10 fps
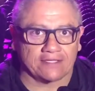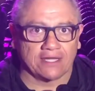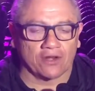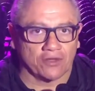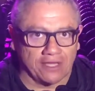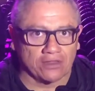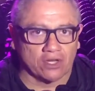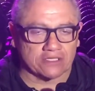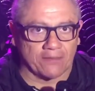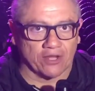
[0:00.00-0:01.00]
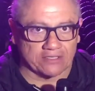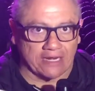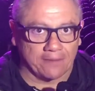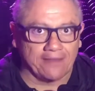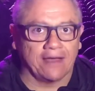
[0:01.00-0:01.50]
incluyendo los demonios de
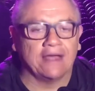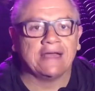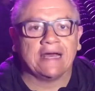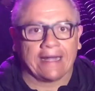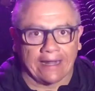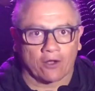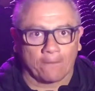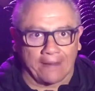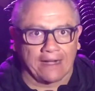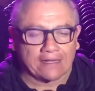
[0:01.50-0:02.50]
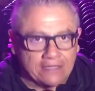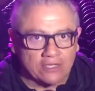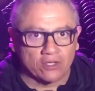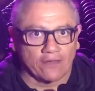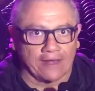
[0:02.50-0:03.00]
la vida, recupera el
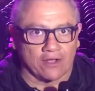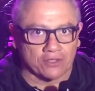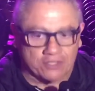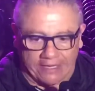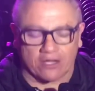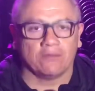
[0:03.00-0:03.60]
título del Consejo